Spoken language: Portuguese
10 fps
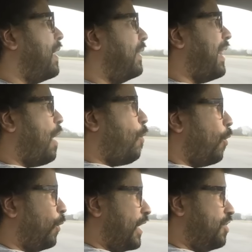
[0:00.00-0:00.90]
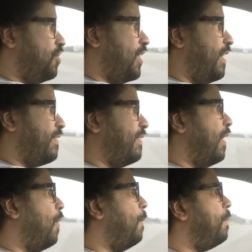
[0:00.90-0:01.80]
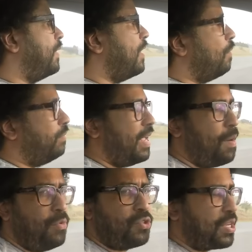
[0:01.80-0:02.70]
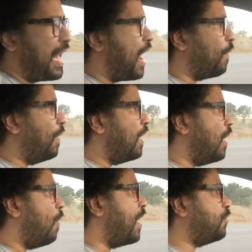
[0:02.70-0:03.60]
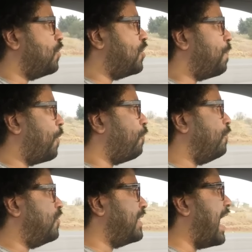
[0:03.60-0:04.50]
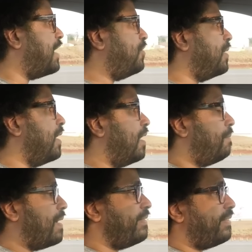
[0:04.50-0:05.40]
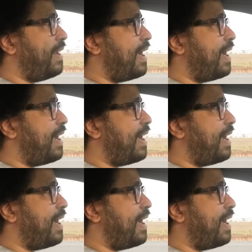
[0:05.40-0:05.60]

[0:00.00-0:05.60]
da coluna de direção. Não temos, claro, o ajuste de profundidade, mas tem